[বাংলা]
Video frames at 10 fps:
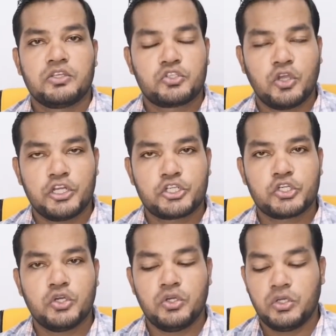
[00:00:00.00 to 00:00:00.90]

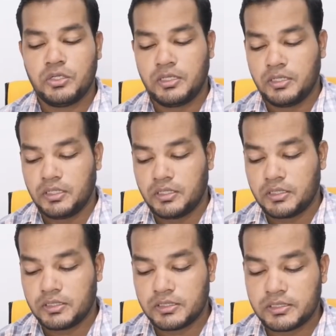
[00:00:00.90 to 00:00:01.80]
ছয়শো
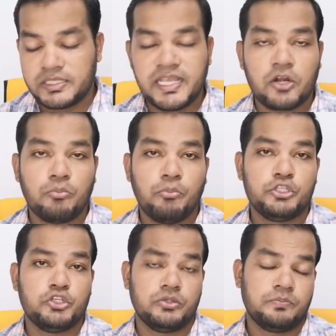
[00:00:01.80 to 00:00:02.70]
ছিয়ানব্বই
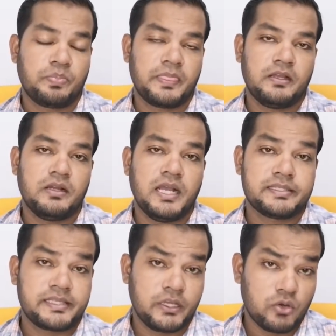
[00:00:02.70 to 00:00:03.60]
জন
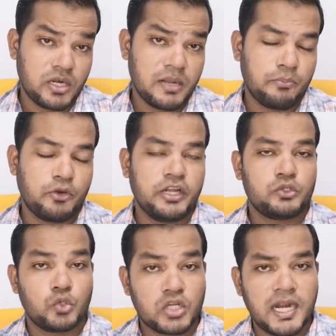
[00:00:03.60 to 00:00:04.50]
আজকে কোলালামপুরের
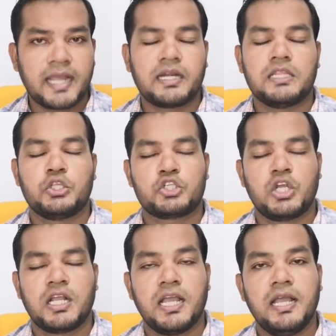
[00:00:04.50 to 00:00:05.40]
টোটাল আক্রান্ত
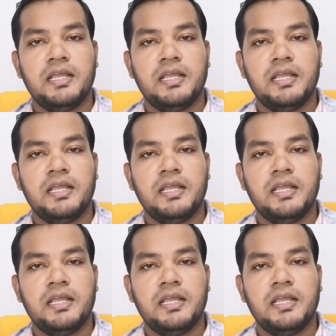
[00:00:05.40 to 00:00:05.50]
সংখ্যা